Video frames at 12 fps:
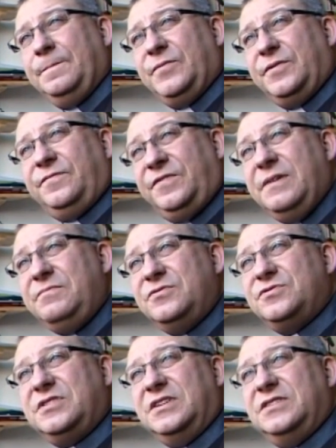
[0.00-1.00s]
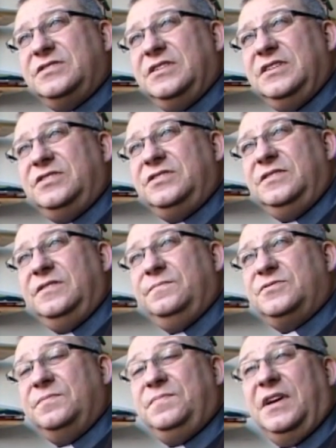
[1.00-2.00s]
to wiemy już, że, że jeśli
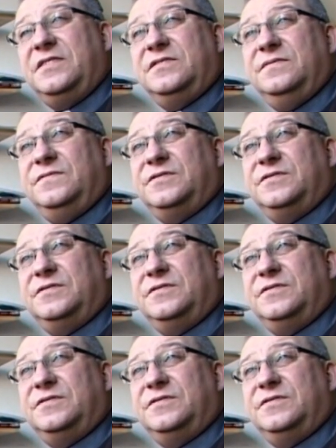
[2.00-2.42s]
przy pierwszym